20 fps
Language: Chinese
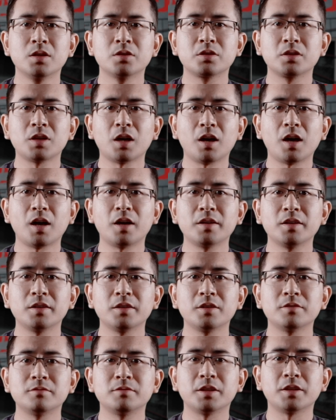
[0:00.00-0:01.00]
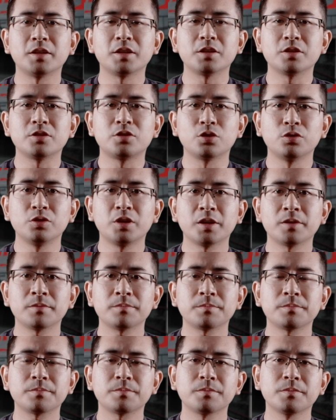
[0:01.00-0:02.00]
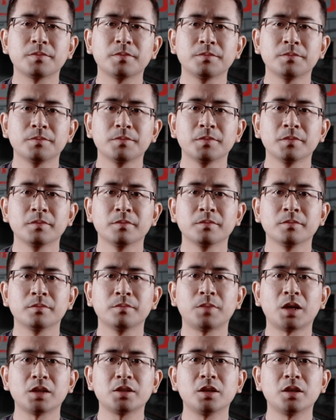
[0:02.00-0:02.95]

直到2005年的一个秋天，马